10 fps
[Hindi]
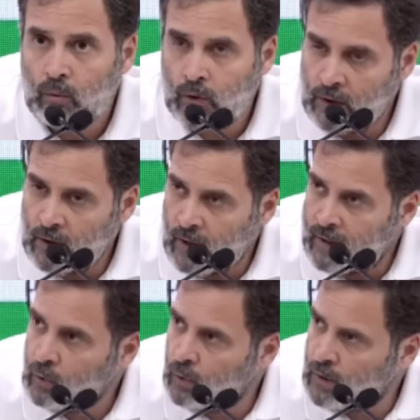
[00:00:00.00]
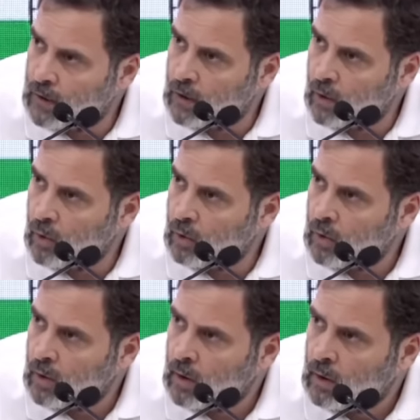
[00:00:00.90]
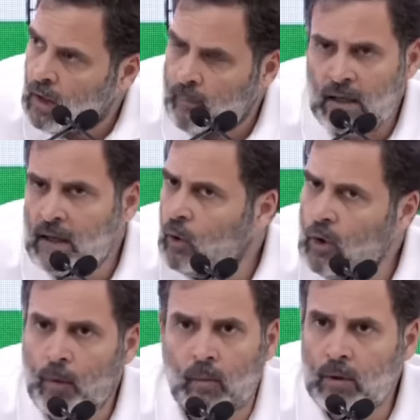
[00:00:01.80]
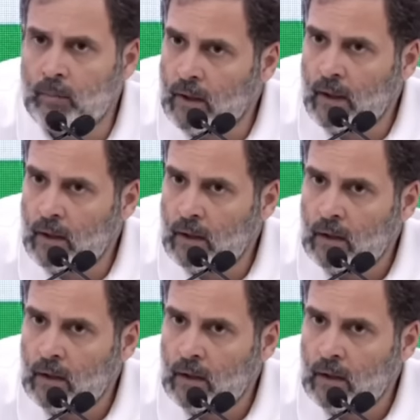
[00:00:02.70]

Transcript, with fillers: जिनकी राय थोड़ी अलग हो हमारे लिए कोई प्रॉब्लम नहीं है